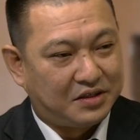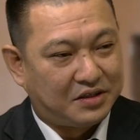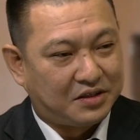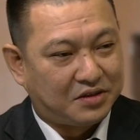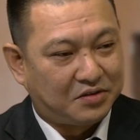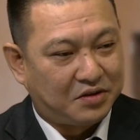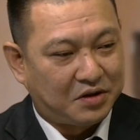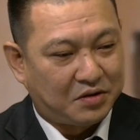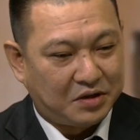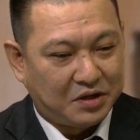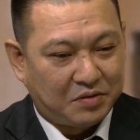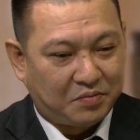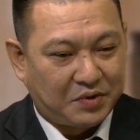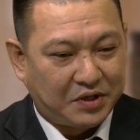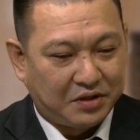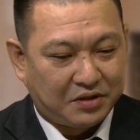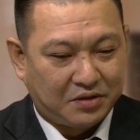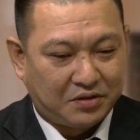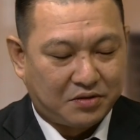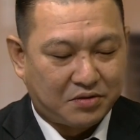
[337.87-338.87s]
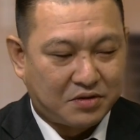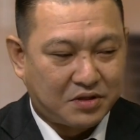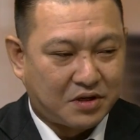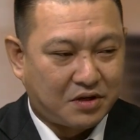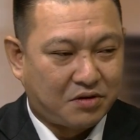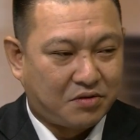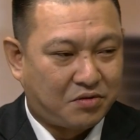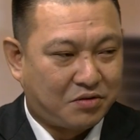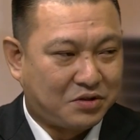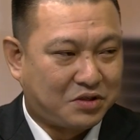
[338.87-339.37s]
こうやっぱり当然
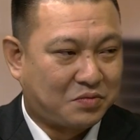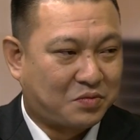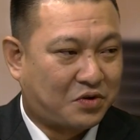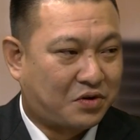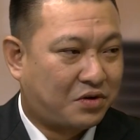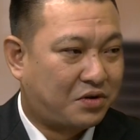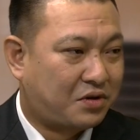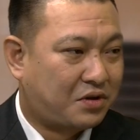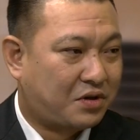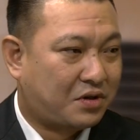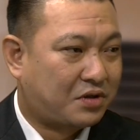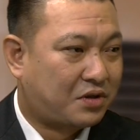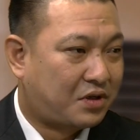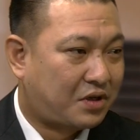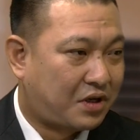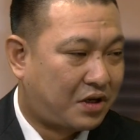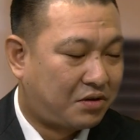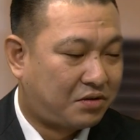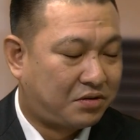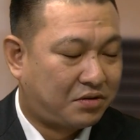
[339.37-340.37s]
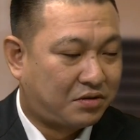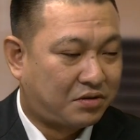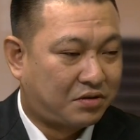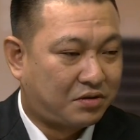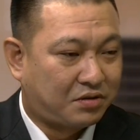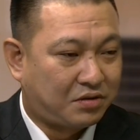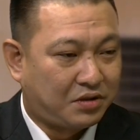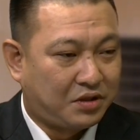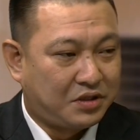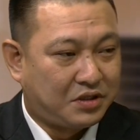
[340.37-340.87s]
コーチもあの
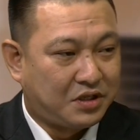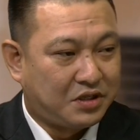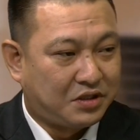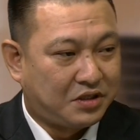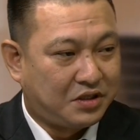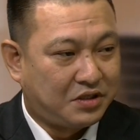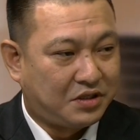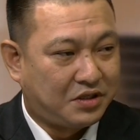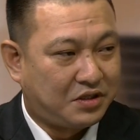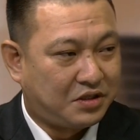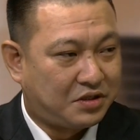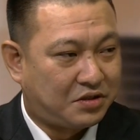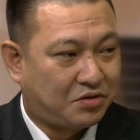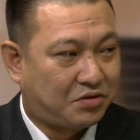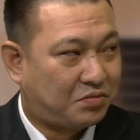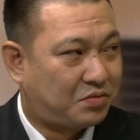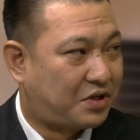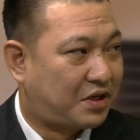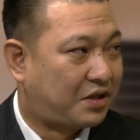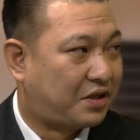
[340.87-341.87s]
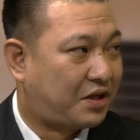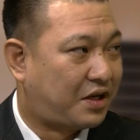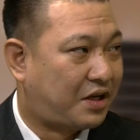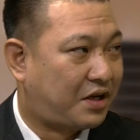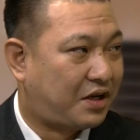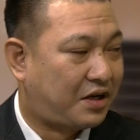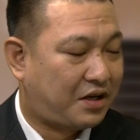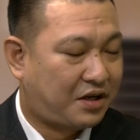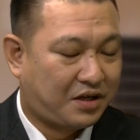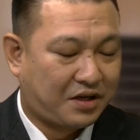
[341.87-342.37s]
一日一日勝負なん
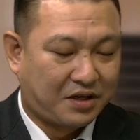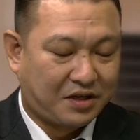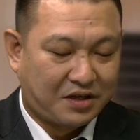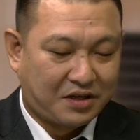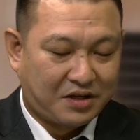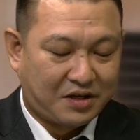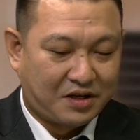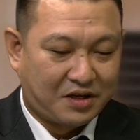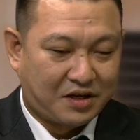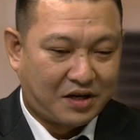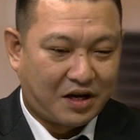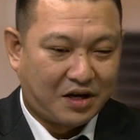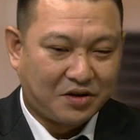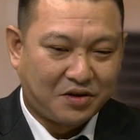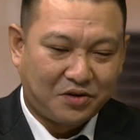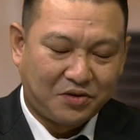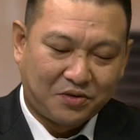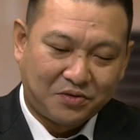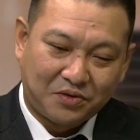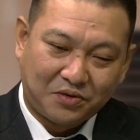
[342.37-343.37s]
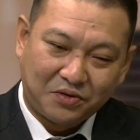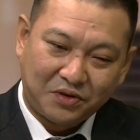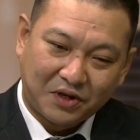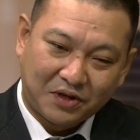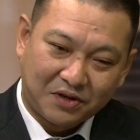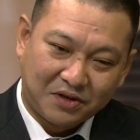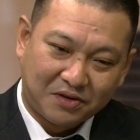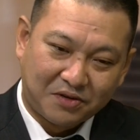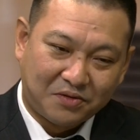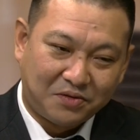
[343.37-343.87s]
で、はい、あ今日ここで
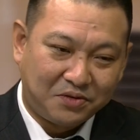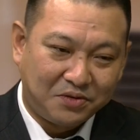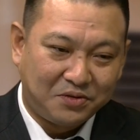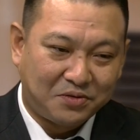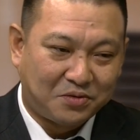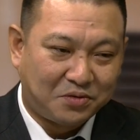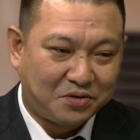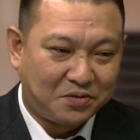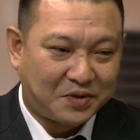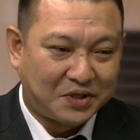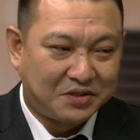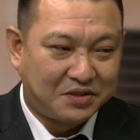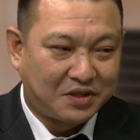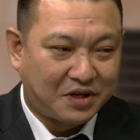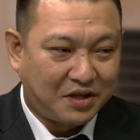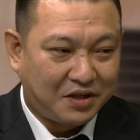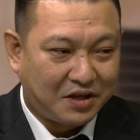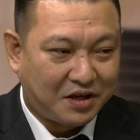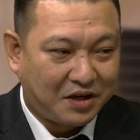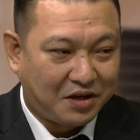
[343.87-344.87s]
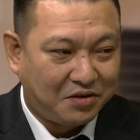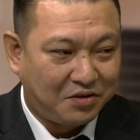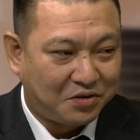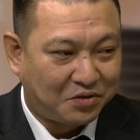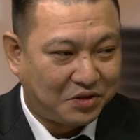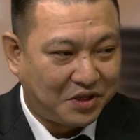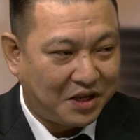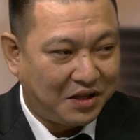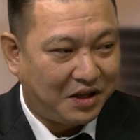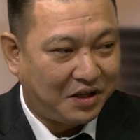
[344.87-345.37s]
こういう言葉伝えてあげる予
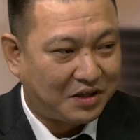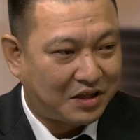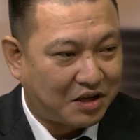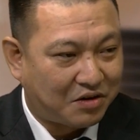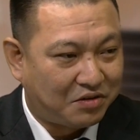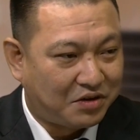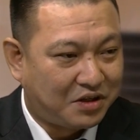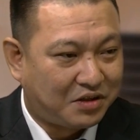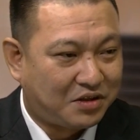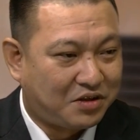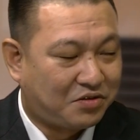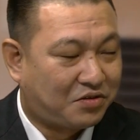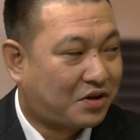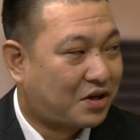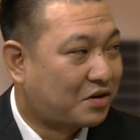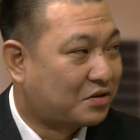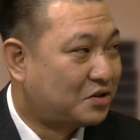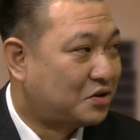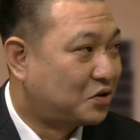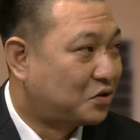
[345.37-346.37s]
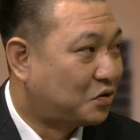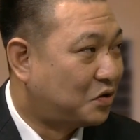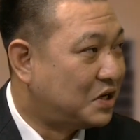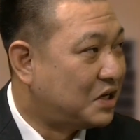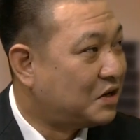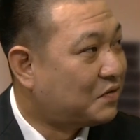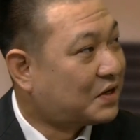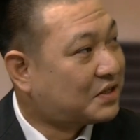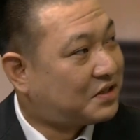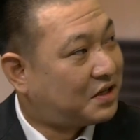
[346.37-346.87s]
定だったのにっていうのがちょっと言
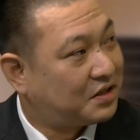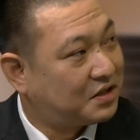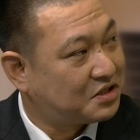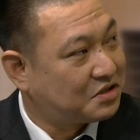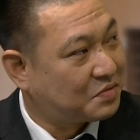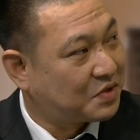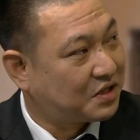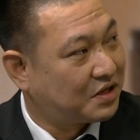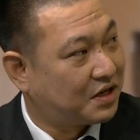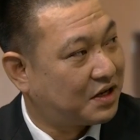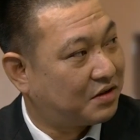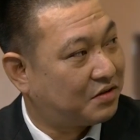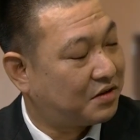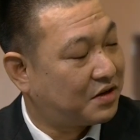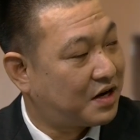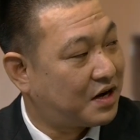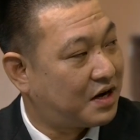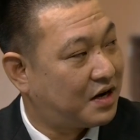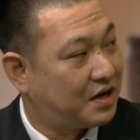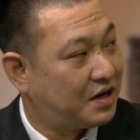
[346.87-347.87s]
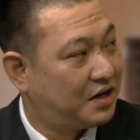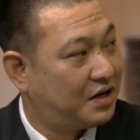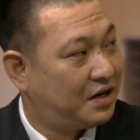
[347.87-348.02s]
い忘れてしまったりだとか、はい、